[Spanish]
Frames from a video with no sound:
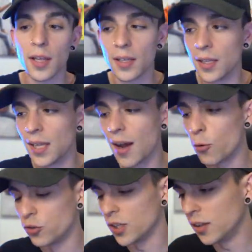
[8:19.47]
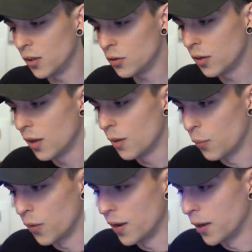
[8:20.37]
eh, deja un sitio,
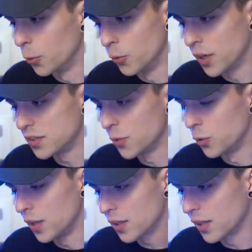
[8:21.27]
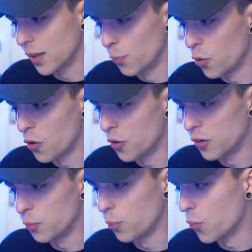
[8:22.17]
pone una seguridad que tampoco
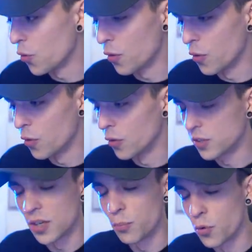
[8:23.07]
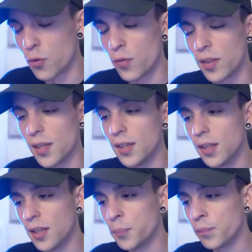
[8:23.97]
es poco, o sea, es poco
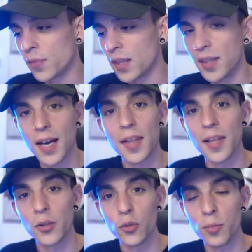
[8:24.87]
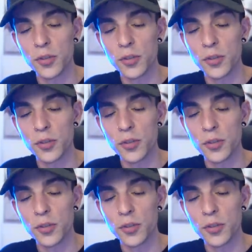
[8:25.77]
eficiente deja datos